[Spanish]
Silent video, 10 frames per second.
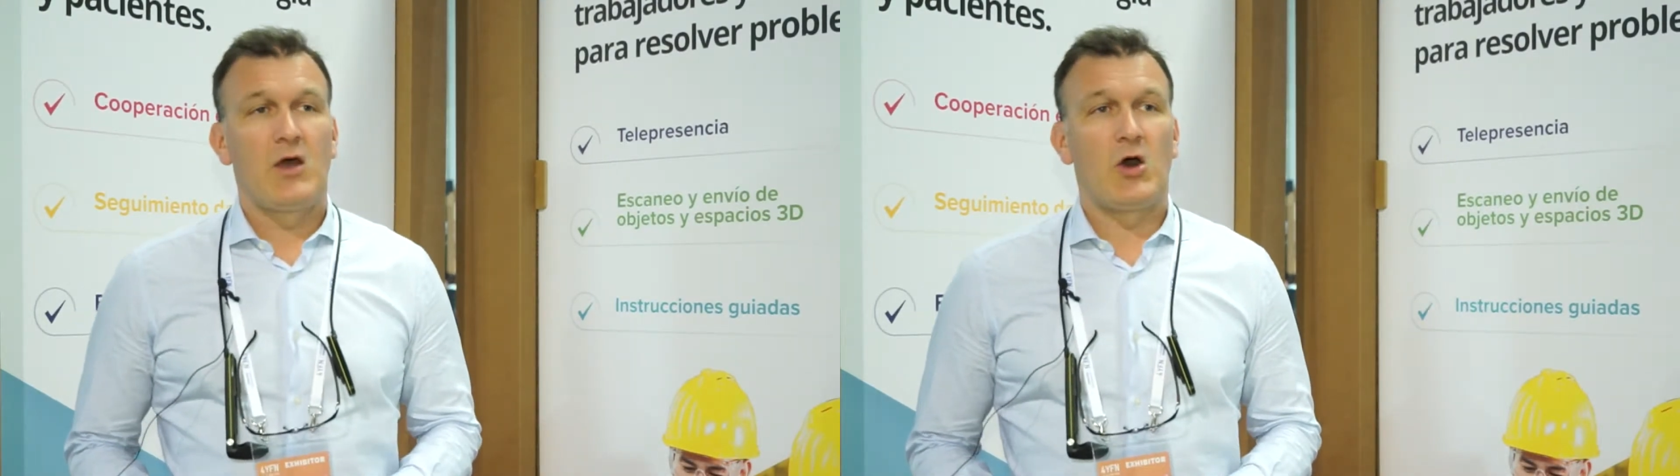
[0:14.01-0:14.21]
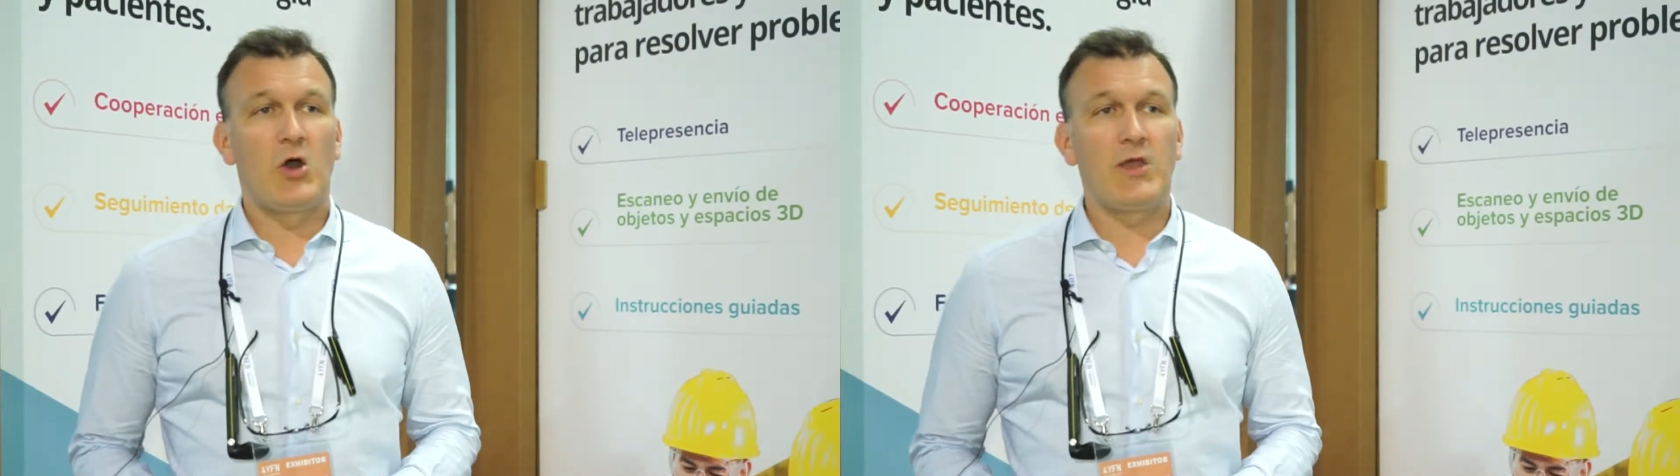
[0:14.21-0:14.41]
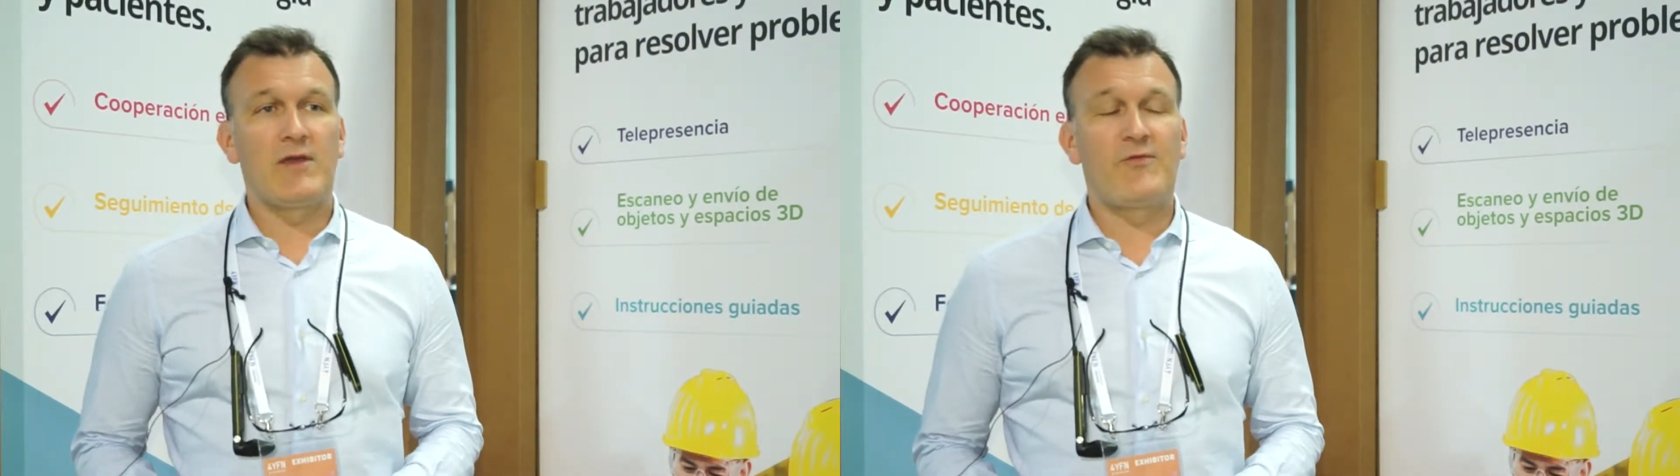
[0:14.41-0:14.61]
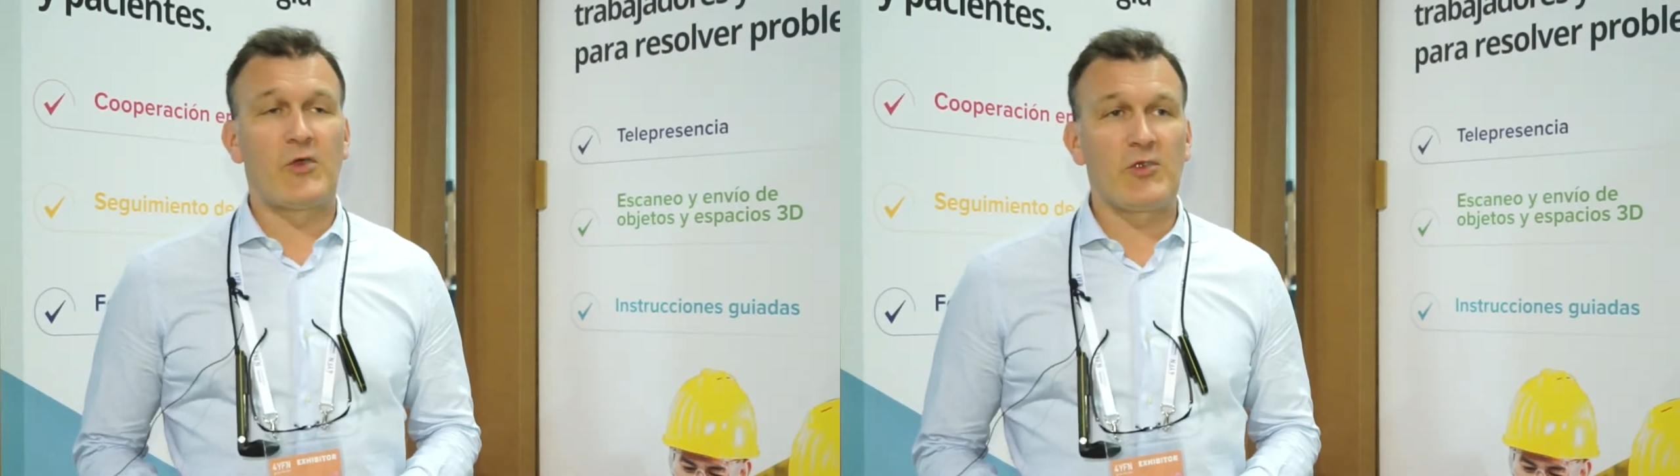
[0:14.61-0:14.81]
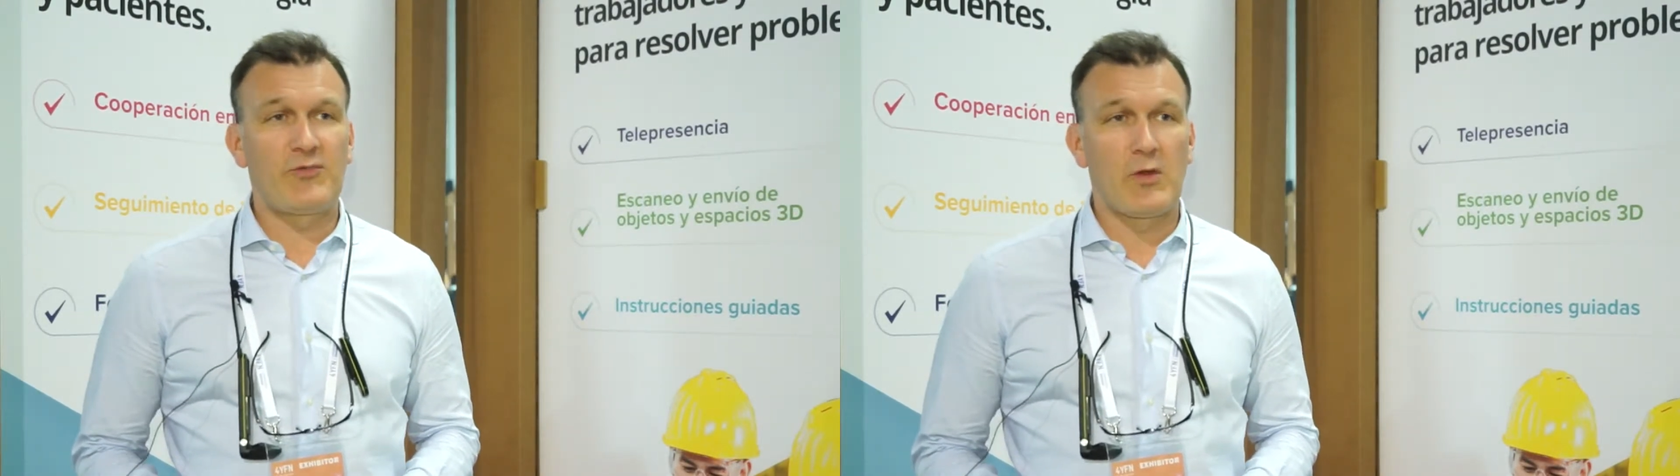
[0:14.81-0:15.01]
Hoy en
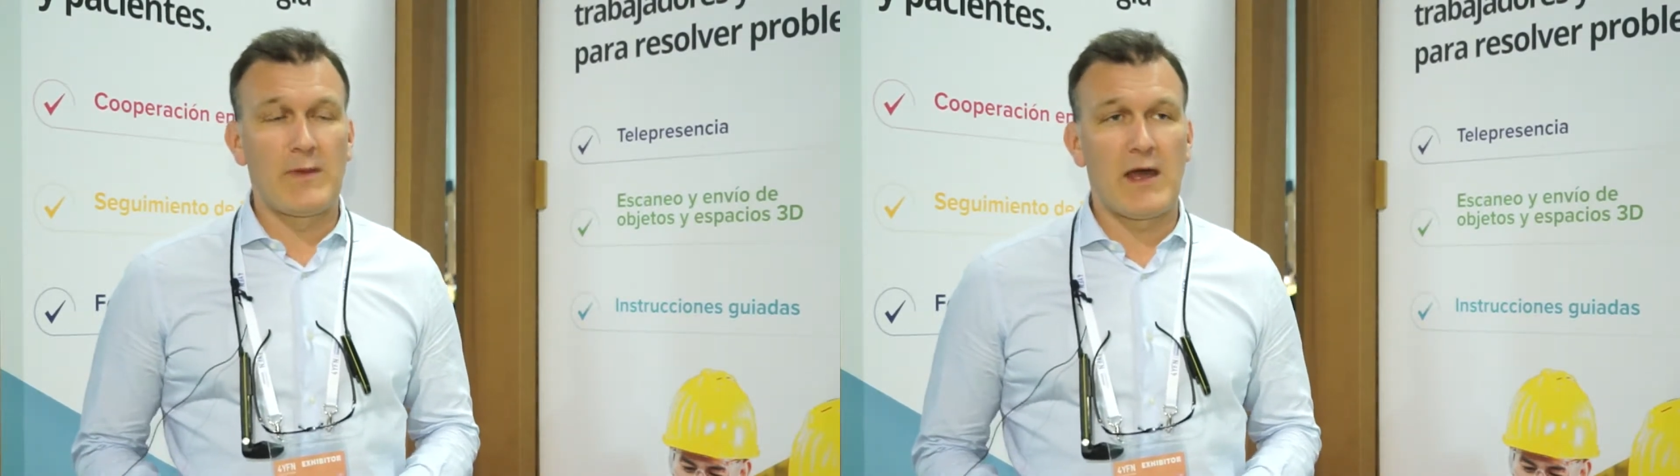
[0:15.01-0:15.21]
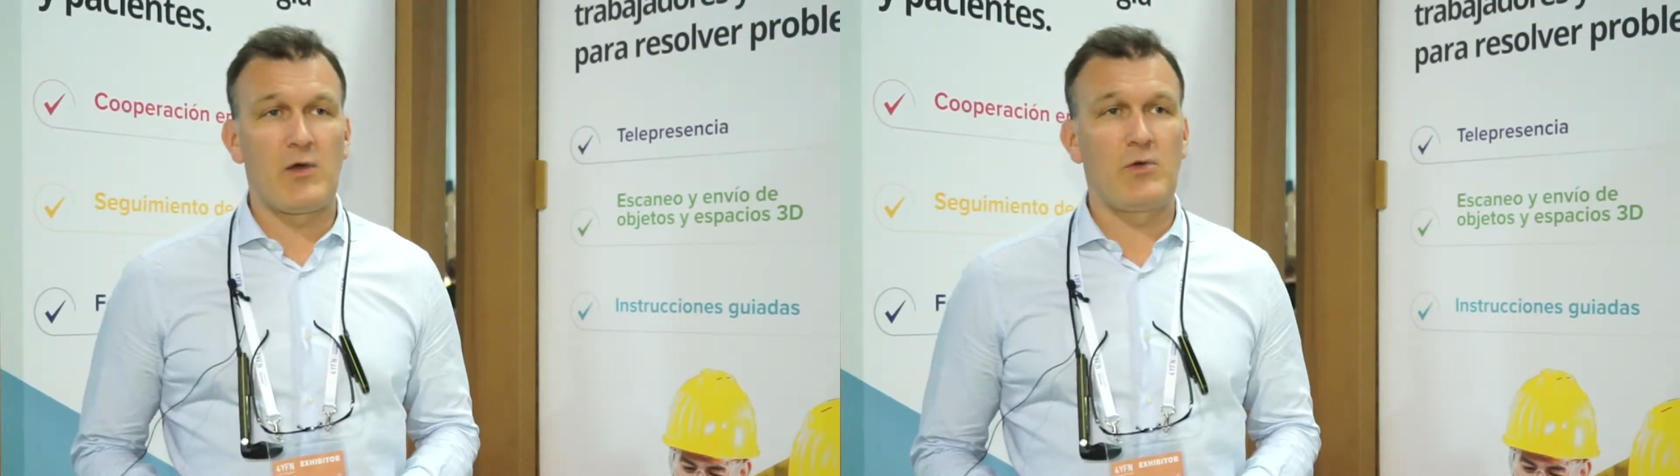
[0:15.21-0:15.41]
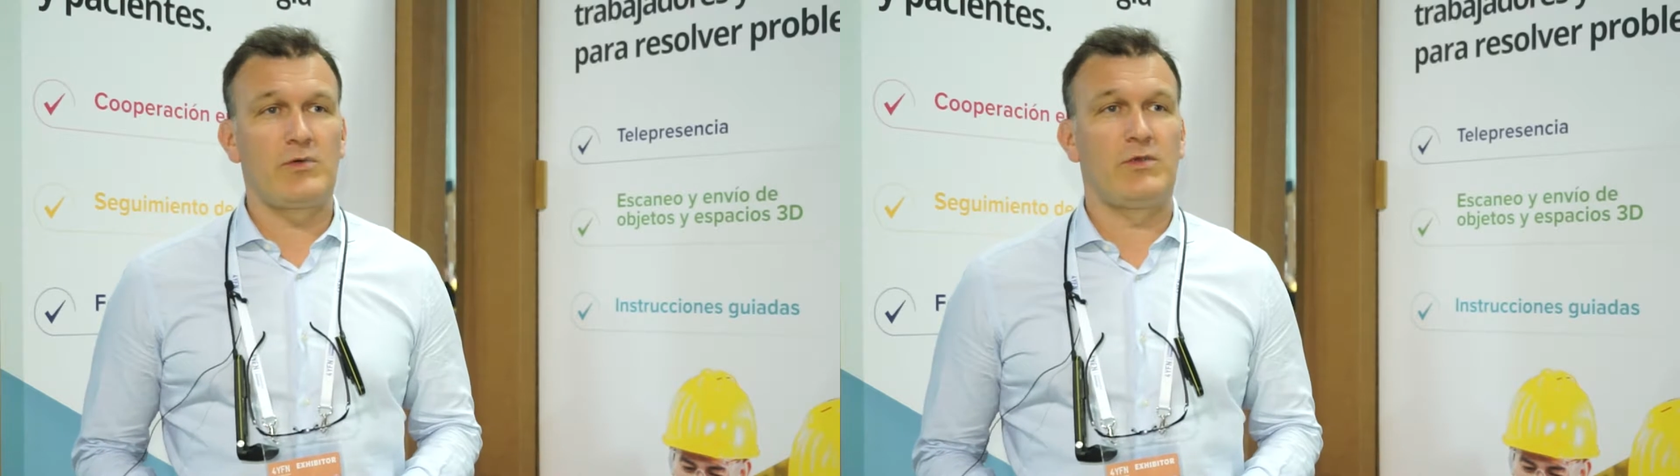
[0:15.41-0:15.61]
First From Now